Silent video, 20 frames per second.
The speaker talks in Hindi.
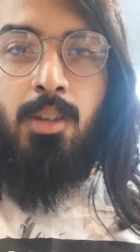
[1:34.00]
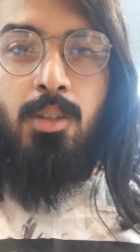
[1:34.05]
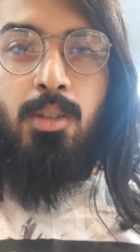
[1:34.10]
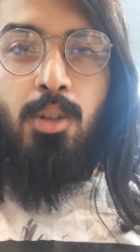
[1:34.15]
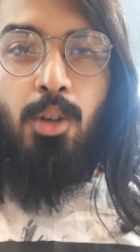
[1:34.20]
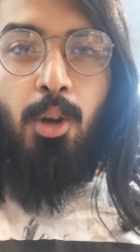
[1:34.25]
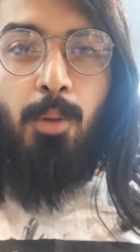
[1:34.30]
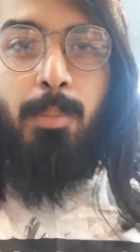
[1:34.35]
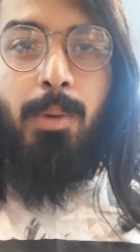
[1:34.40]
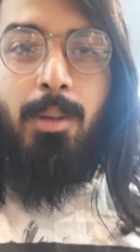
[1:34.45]

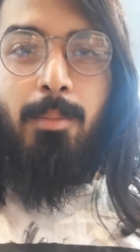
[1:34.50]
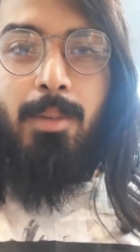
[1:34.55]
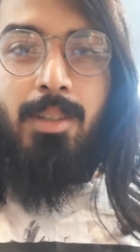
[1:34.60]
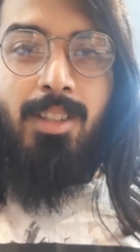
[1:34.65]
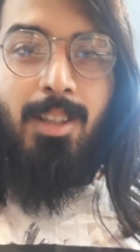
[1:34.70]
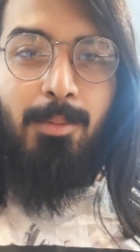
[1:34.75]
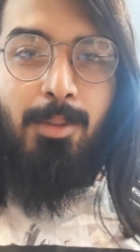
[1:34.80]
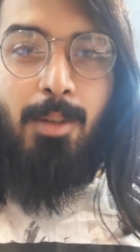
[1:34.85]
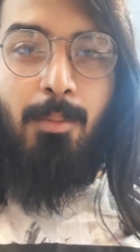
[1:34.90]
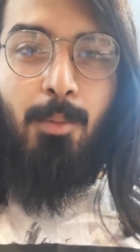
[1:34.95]
शॉपिंग में
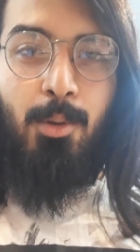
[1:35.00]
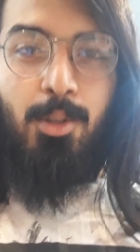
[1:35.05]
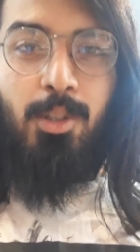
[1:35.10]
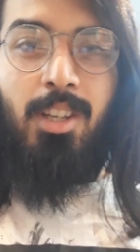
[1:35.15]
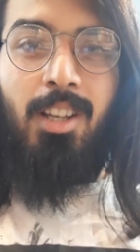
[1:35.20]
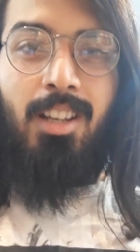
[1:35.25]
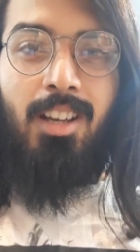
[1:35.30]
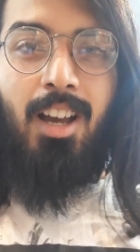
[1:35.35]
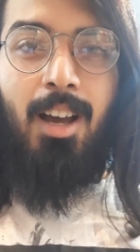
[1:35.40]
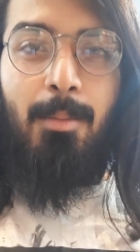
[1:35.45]
सबसे
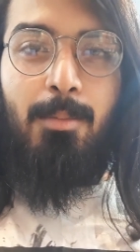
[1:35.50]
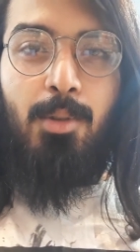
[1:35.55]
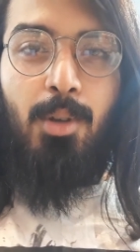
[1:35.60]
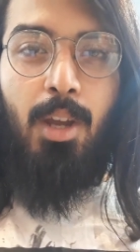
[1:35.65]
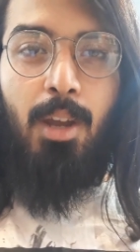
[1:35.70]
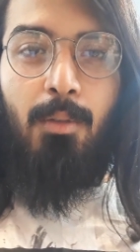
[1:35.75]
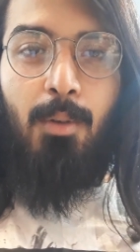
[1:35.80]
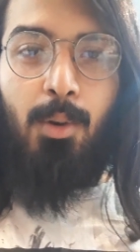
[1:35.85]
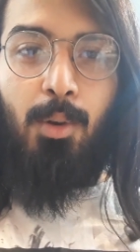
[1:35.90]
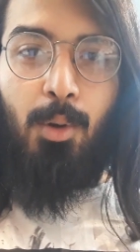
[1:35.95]
मुश्किल काम जो
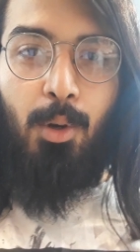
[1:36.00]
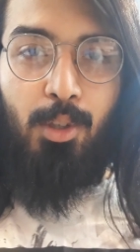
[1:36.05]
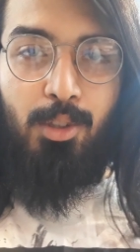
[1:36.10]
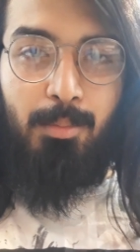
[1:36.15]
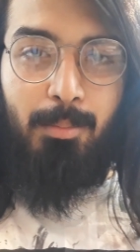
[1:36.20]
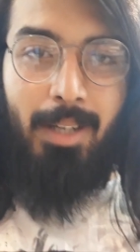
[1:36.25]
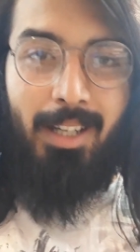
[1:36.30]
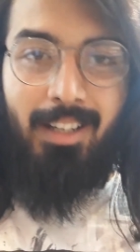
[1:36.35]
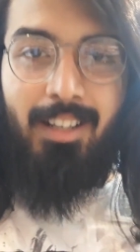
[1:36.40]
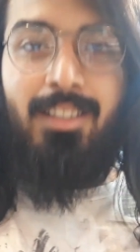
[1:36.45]
है वो
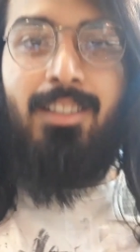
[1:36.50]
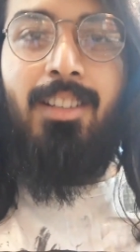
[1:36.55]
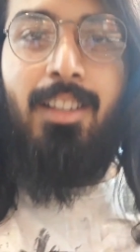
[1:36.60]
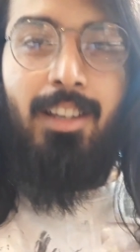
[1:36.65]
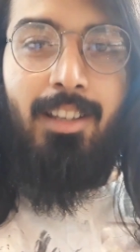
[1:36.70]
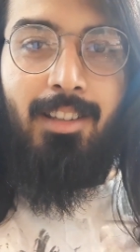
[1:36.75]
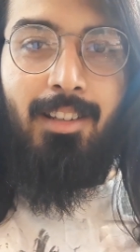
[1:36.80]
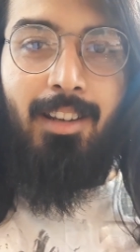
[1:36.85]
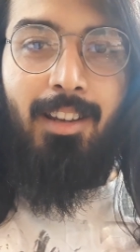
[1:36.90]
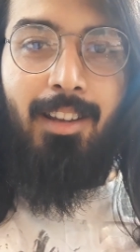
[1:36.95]
कॉस्मेटिक्स
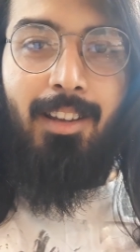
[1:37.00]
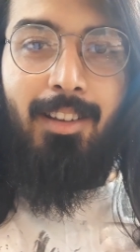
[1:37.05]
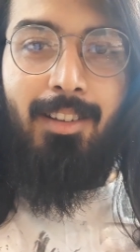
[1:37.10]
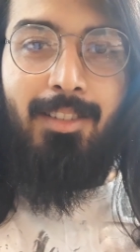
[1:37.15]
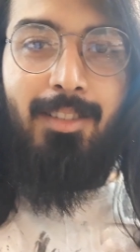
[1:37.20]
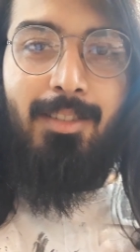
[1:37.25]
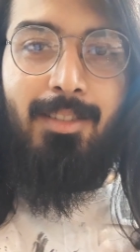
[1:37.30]
ख़रीदना है